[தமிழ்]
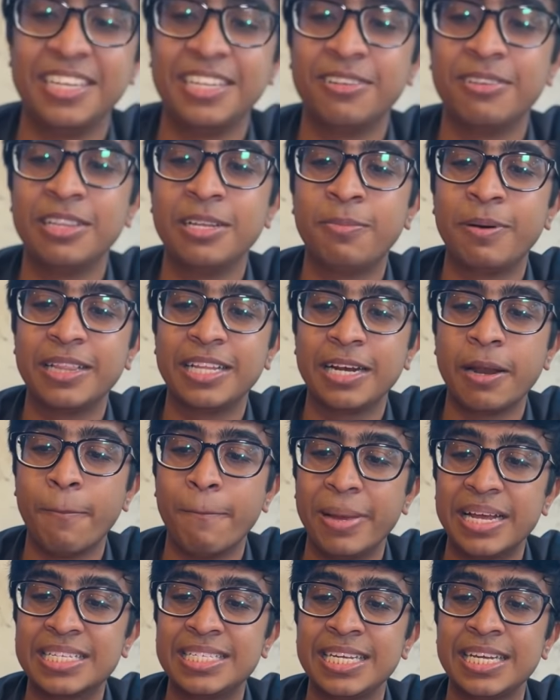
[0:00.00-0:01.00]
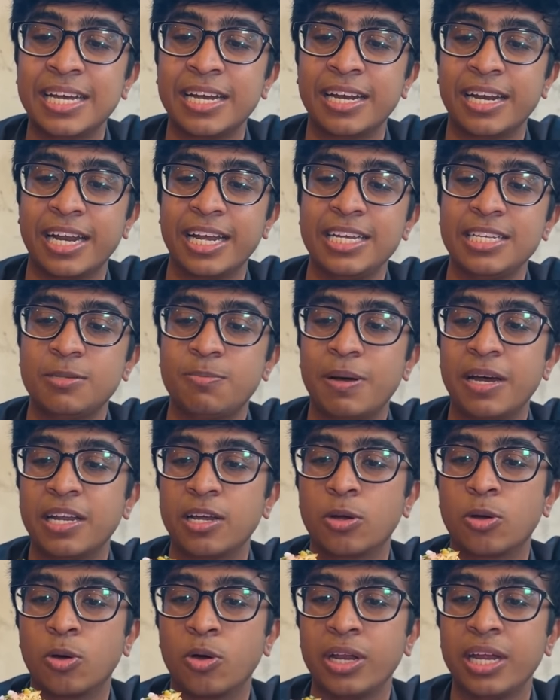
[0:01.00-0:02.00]
இது வந்து பார்த்தீங்கன்னா மெக்சிகன் ரைஸ்
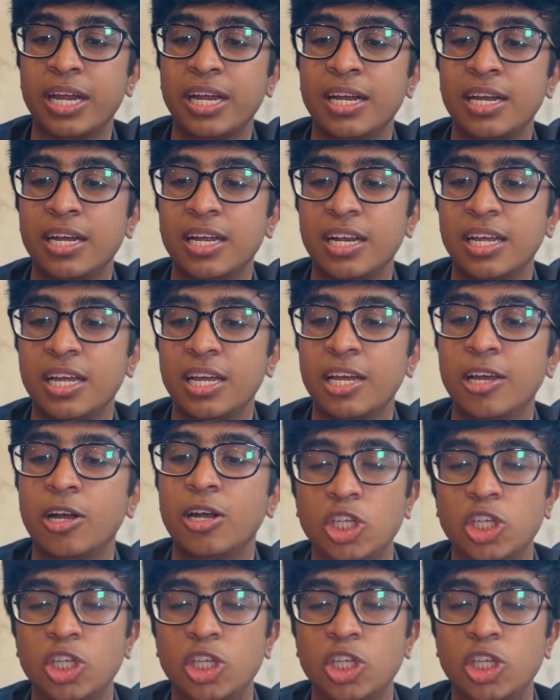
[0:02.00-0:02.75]
பாருங்கள் கொரியாண்டரு